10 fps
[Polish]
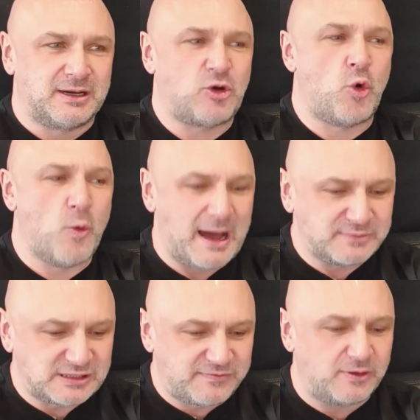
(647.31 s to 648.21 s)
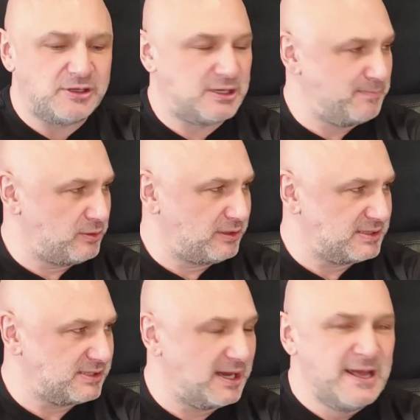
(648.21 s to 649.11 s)
Kłamstwo i
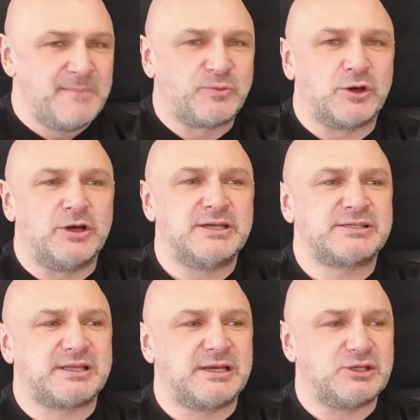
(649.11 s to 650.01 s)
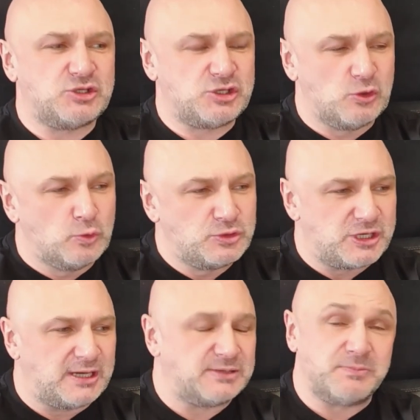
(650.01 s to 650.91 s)
hipokryzja. Tak. To jest e, ci
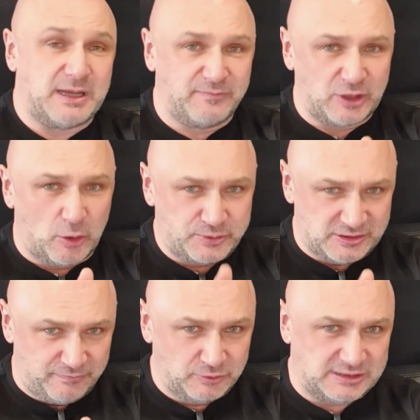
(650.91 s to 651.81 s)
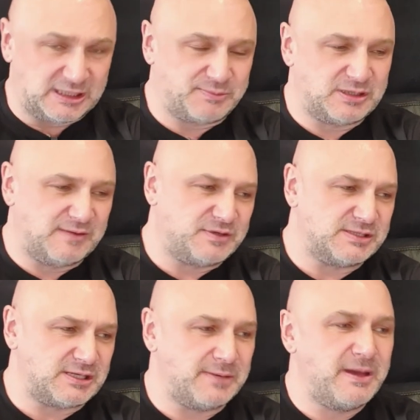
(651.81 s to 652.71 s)
ludzie, ja mówię o przywódcach przede
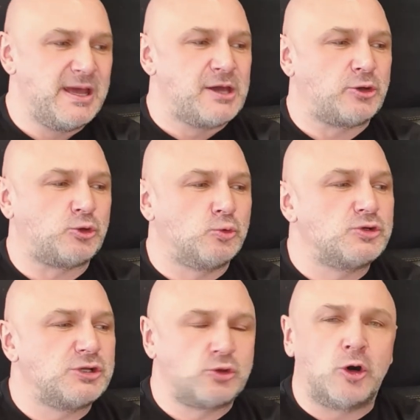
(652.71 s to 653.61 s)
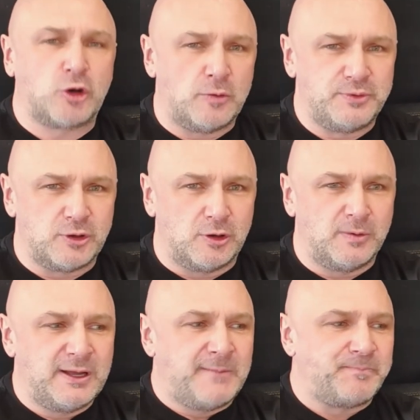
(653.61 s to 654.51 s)
wszystkim, którzy to robią,
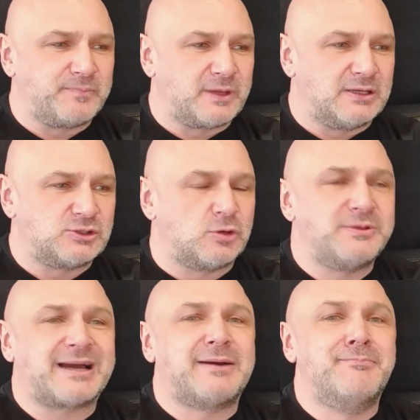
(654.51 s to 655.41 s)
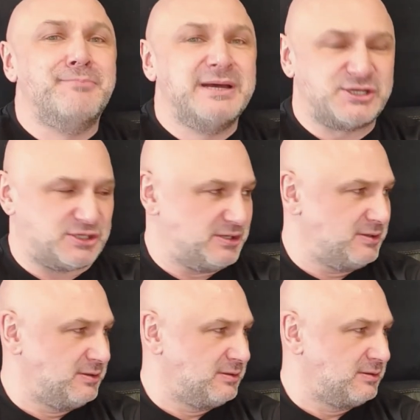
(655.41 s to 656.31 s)
mm, są jak myszy
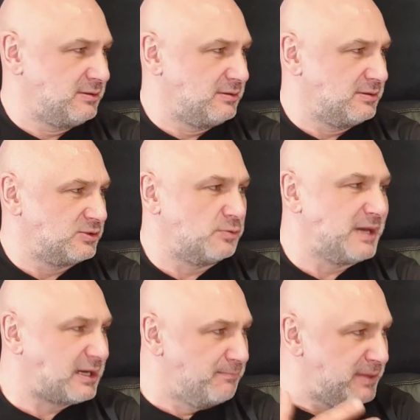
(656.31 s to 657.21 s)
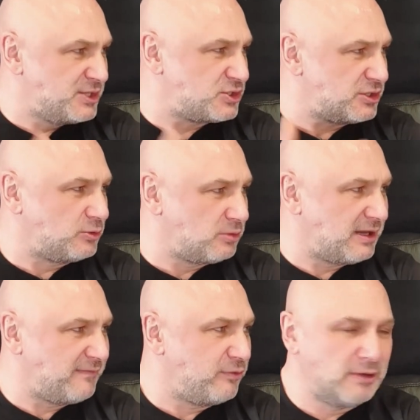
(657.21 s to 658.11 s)
tak. Są jak myszy,
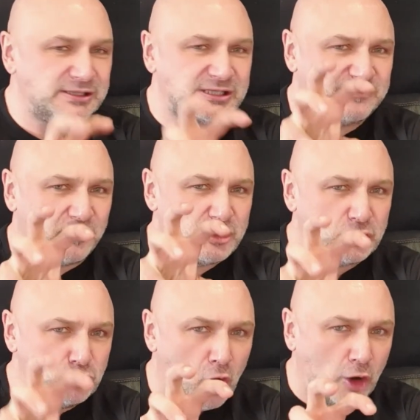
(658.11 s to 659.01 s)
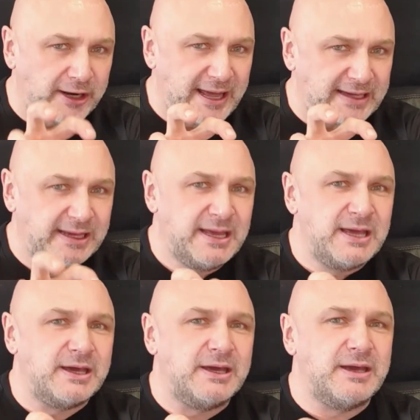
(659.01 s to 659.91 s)
które w ogóle ze swoich norek
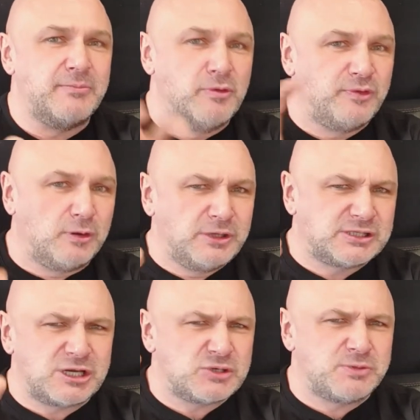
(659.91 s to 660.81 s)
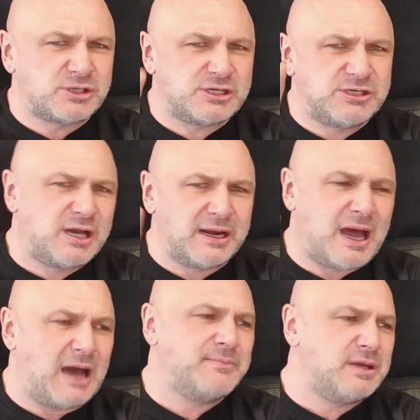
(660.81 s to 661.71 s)
e, mówią: Jesteśmy
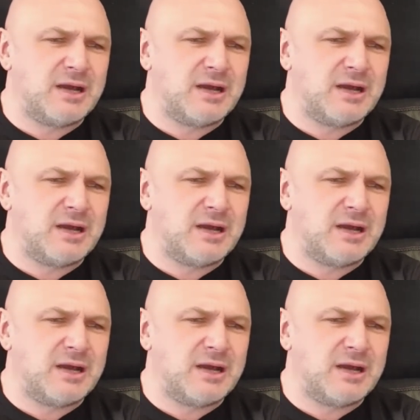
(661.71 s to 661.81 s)
chrześcijanami,